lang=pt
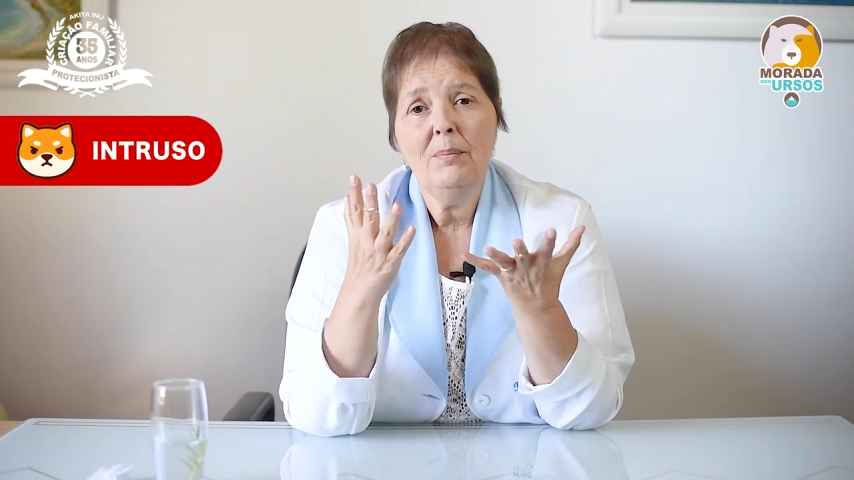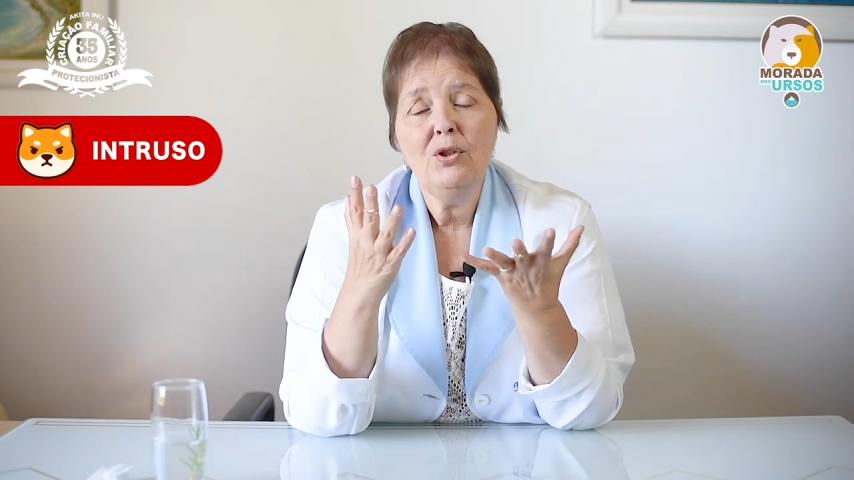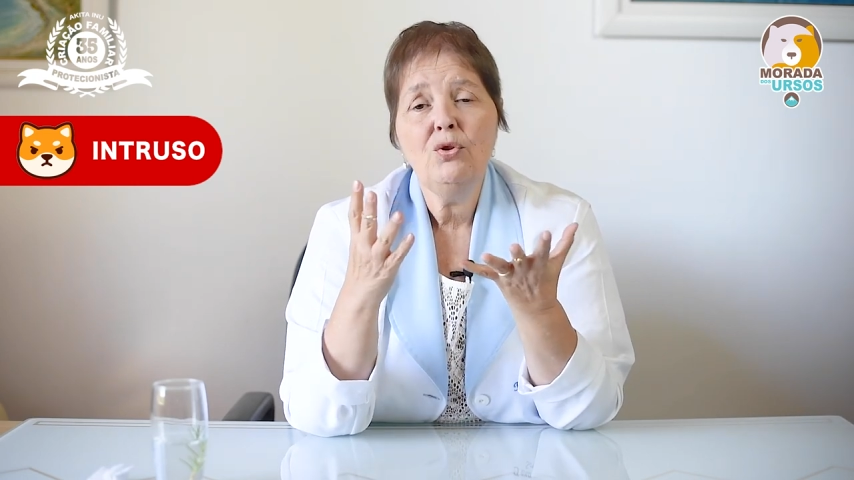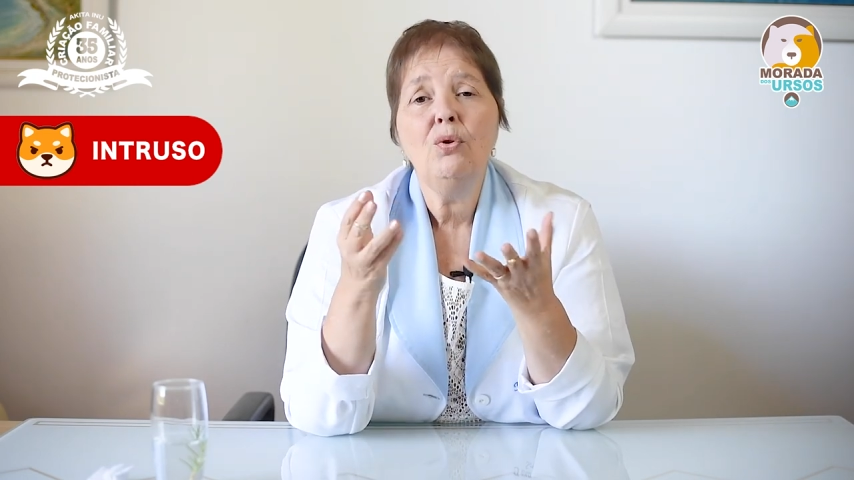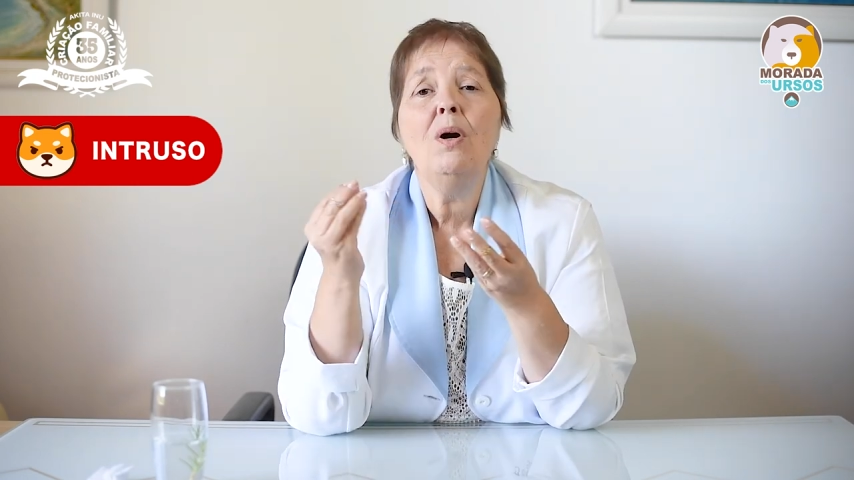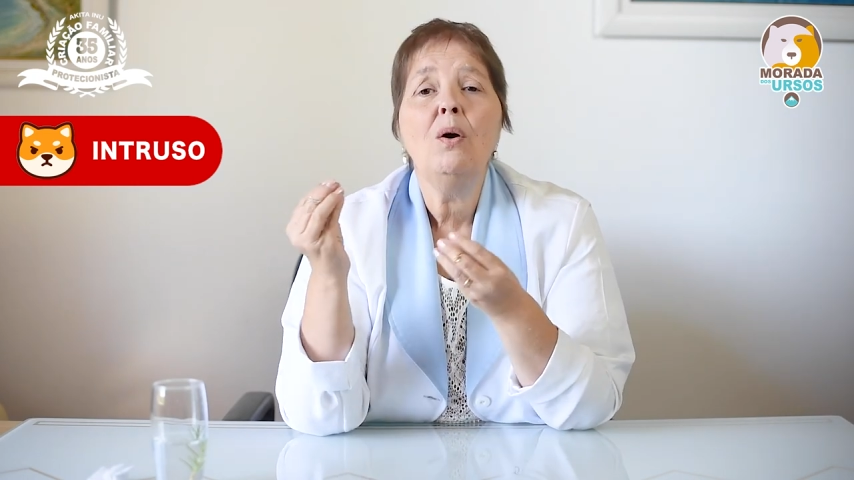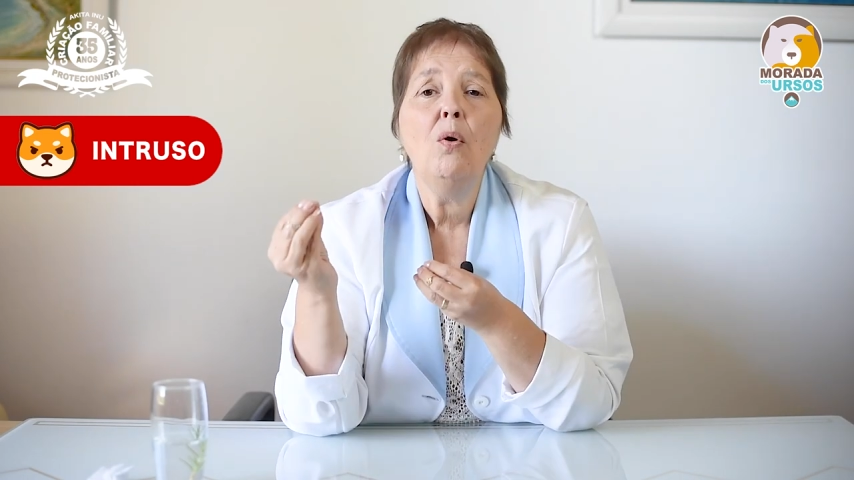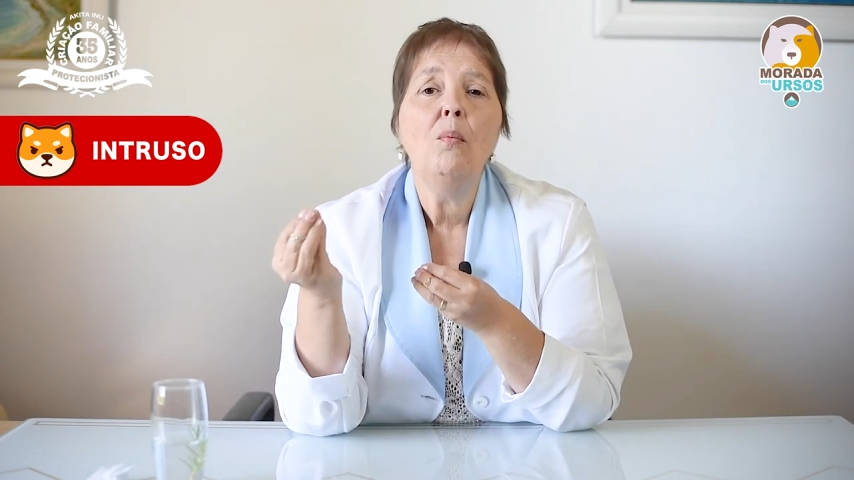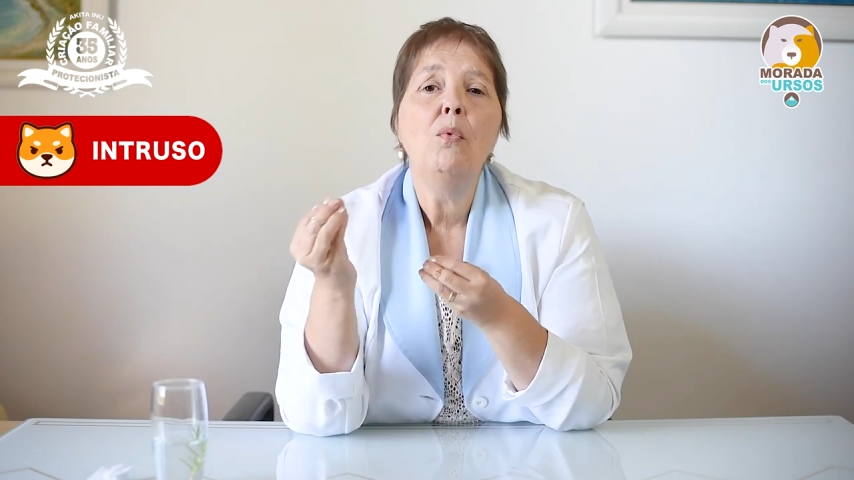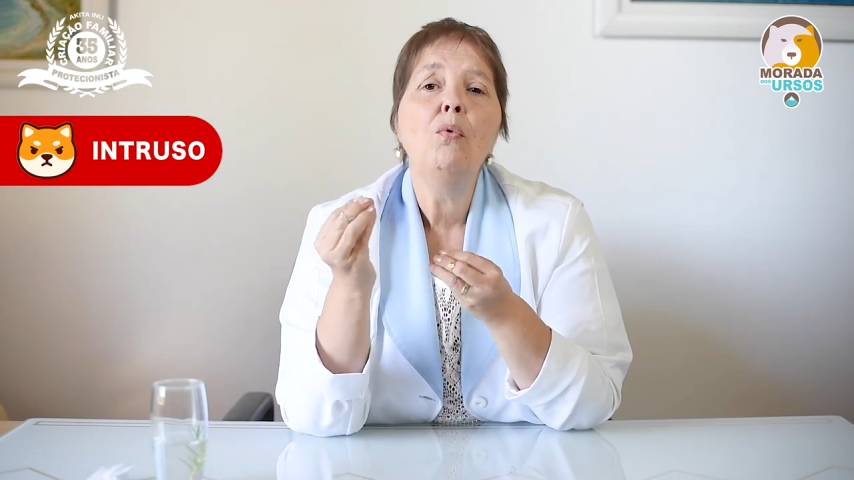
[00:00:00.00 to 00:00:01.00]
pessoa
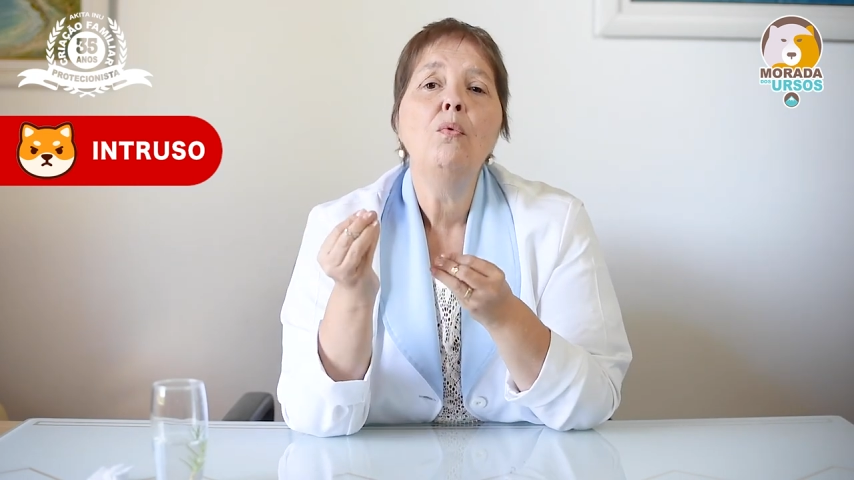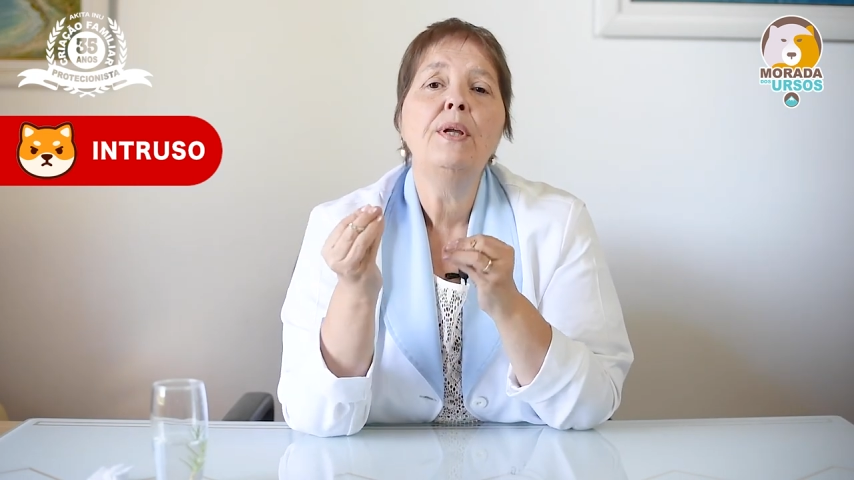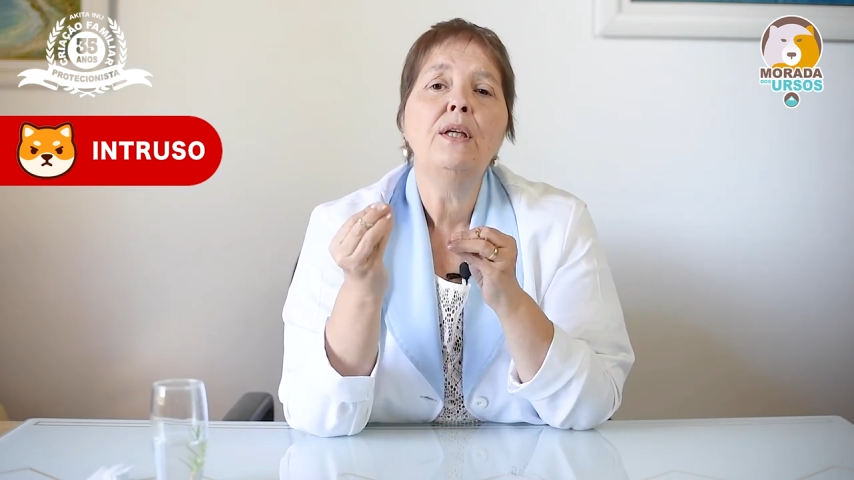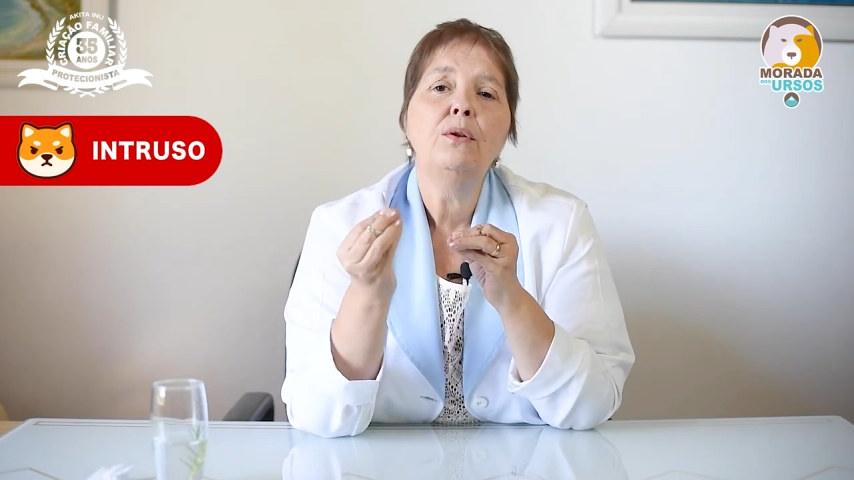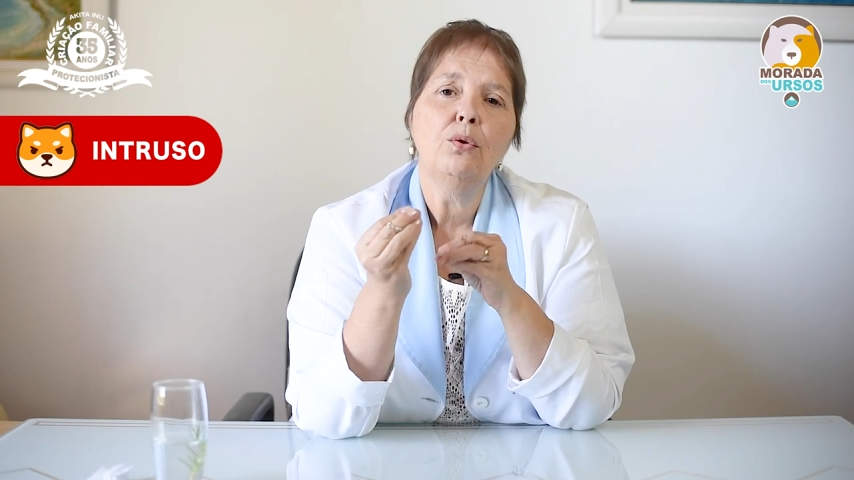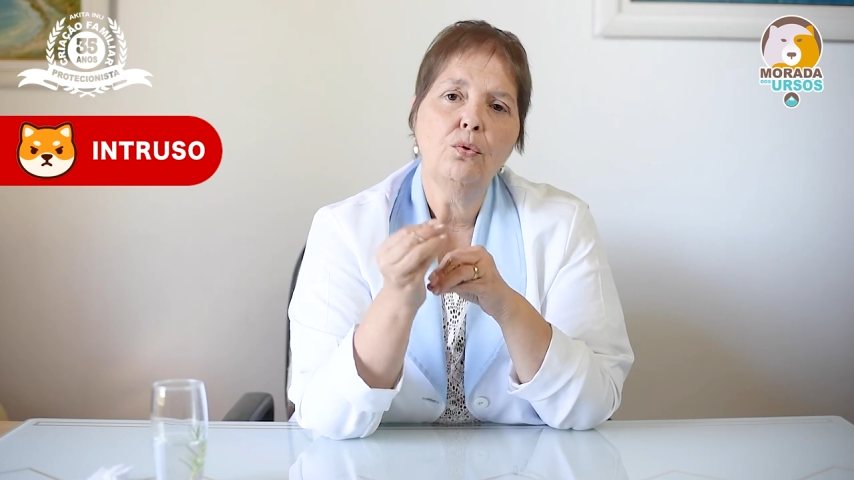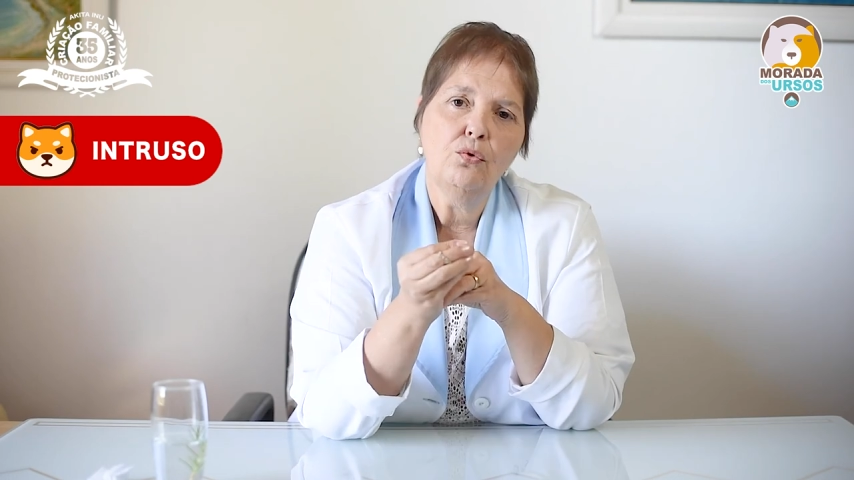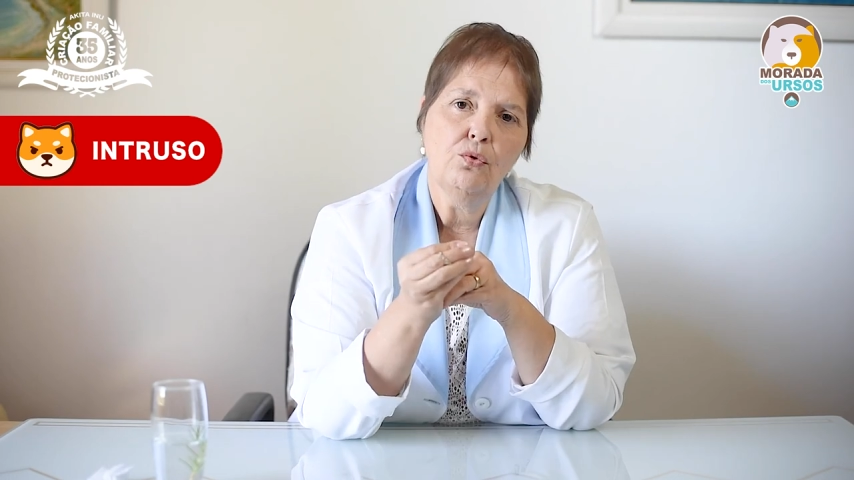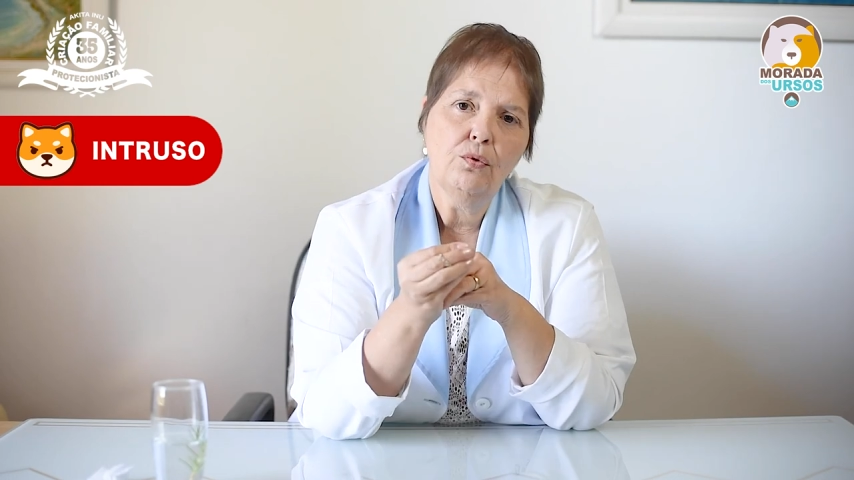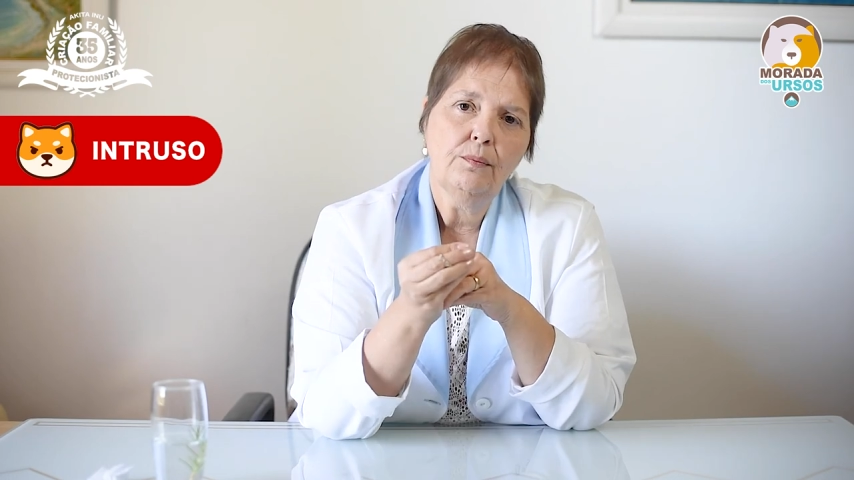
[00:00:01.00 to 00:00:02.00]
como um
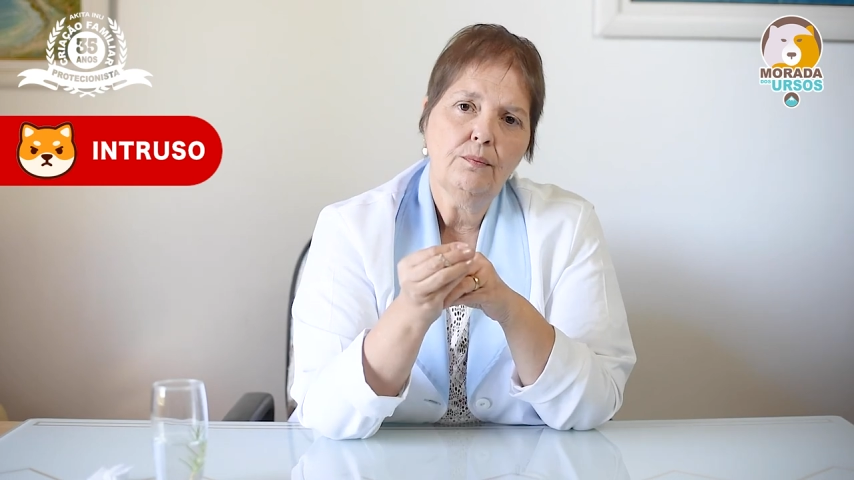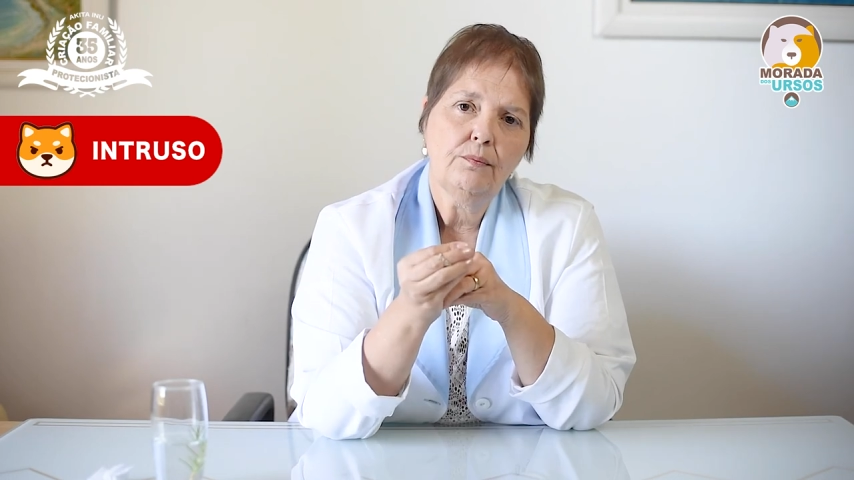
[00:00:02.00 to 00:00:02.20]
intruso.